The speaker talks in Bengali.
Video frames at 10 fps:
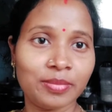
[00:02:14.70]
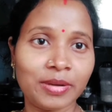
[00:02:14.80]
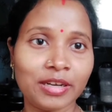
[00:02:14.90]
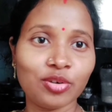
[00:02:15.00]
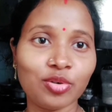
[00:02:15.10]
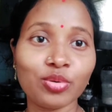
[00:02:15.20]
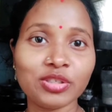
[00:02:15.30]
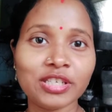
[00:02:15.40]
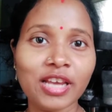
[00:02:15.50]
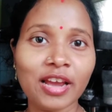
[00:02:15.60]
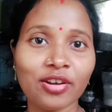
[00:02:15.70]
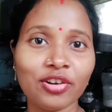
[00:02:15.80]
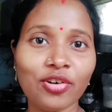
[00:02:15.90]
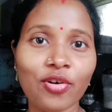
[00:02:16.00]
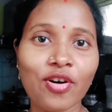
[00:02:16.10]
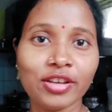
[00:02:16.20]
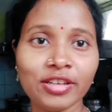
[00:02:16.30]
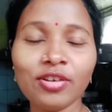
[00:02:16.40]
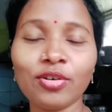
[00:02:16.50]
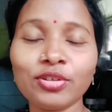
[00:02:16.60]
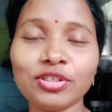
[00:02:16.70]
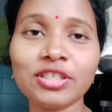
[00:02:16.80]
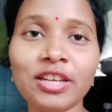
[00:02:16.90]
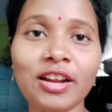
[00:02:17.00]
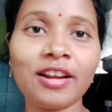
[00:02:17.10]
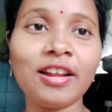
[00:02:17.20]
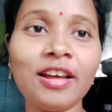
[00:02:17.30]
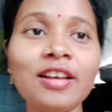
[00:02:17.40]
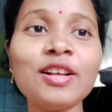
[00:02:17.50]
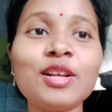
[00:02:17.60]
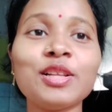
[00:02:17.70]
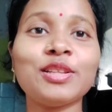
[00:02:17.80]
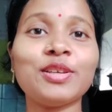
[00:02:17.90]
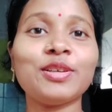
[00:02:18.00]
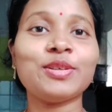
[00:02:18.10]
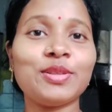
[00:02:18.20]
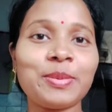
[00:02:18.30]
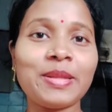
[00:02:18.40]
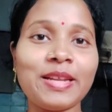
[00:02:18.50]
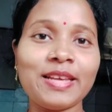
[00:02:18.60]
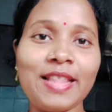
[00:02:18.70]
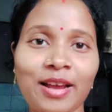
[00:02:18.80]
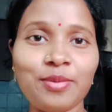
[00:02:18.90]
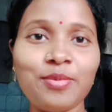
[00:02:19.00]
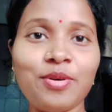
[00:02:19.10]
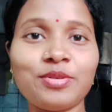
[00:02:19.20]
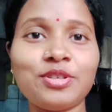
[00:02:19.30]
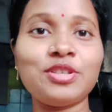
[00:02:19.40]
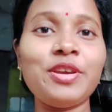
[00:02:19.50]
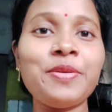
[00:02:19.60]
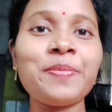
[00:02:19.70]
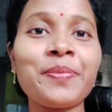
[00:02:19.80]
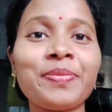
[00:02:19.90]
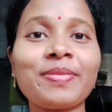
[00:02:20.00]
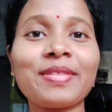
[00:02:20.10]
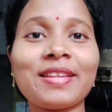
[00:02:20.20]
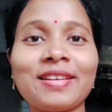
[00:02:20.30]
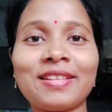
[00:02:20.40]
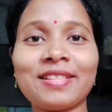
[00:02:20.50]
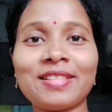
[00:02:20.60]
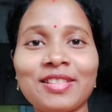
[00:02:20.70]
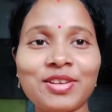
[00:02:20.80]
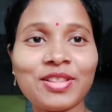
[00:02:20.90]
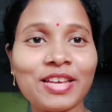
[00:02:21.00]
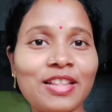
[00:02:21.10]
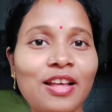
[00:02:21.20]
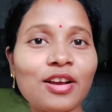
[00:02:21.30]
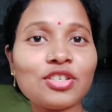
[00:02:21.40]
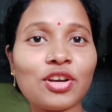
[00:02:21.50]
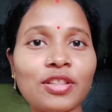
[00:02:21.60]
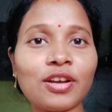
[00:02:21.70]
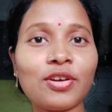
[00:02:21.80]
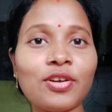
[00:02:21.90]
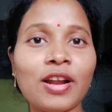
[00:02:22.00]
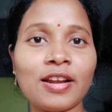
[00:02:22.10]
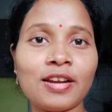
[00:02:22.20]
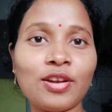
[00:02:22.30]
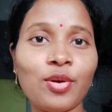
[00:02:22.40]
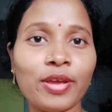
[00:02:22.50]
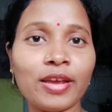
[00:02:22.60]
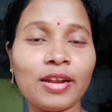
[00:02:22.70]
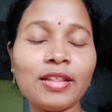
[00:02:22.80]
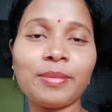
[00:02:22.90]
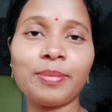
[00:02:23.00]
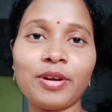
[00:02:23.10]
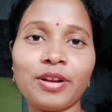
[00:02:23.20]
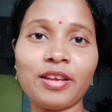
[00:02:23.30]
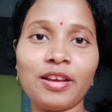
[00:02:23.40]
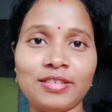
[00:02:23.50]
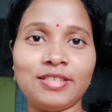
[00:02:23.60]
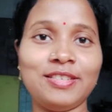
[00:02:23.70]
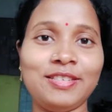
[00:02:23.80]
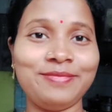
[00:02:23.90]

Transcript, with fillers: মানে করছি এখনও হয়নি হচ্ছে রান্না তো তোমাদেরকে দেখাবো অবশ্যই তো দেখতে থাকো সঙ্গে থাকো রান্নাটা হয়ে গেলে তারপরে আসছি